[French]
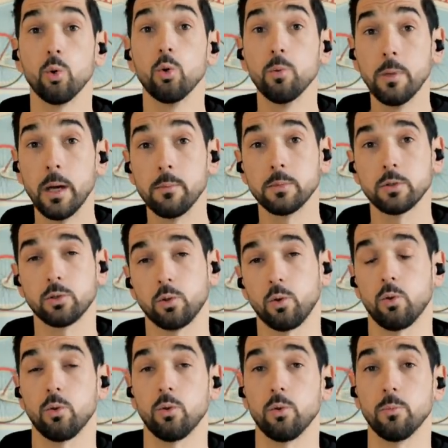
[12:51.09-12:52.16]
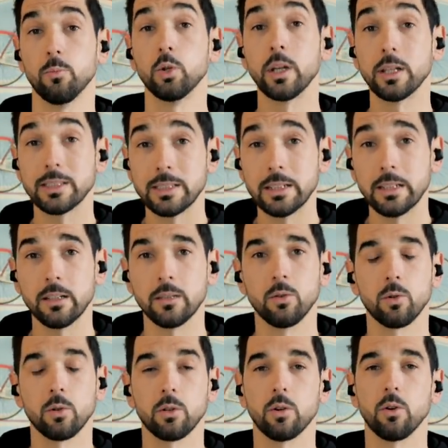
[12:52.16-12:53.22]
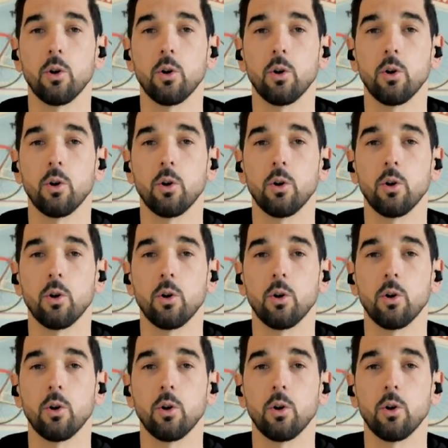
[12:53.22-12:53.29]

eux-mêmes sont menacés, donc euh,